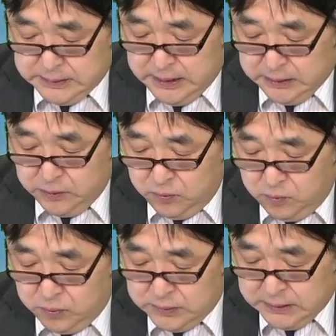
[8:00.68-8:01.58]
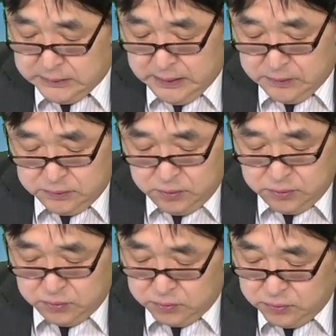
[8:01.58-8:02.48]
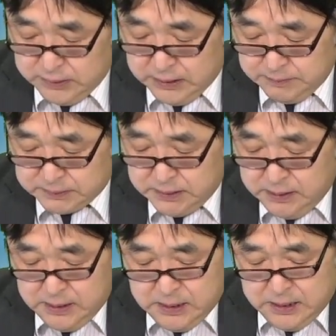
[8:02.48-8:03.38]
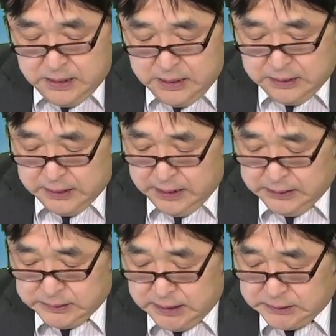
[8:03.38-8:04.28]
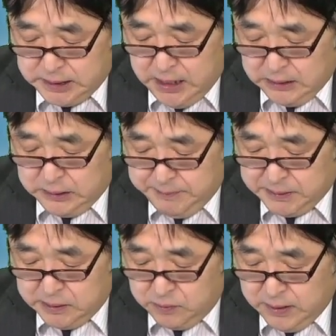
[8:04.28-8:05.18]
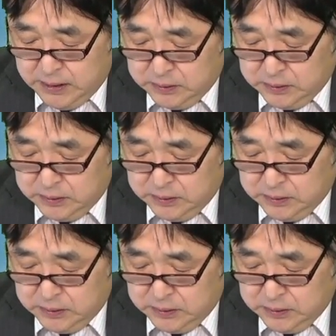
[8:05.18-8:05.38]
提供を行っているということであります。えー、だいさんしはんきまでの営